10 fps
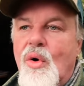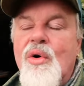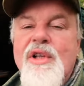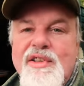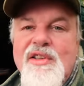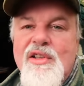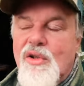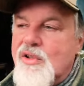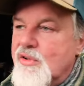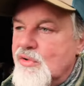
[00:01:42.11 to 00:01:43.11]
Und da sind die
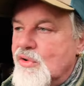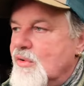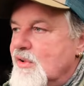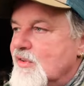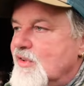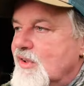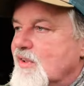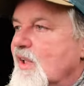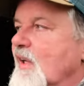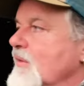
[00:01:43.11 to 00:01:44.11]
Leute natürlich auch
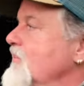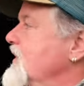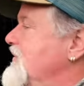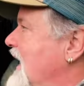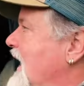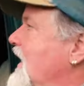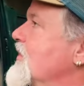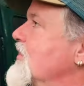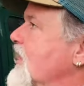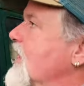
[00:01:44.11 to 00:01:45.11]
interessiert, ja, wie wählen
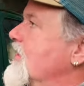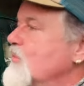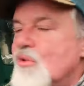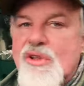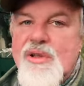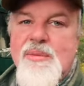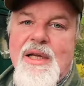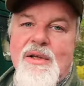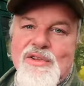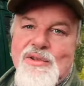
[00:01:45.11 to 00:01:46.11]
und da ah, wohnst du in dem
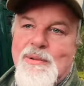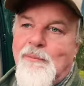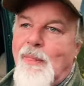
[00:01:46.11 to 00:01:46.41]
Ding und so.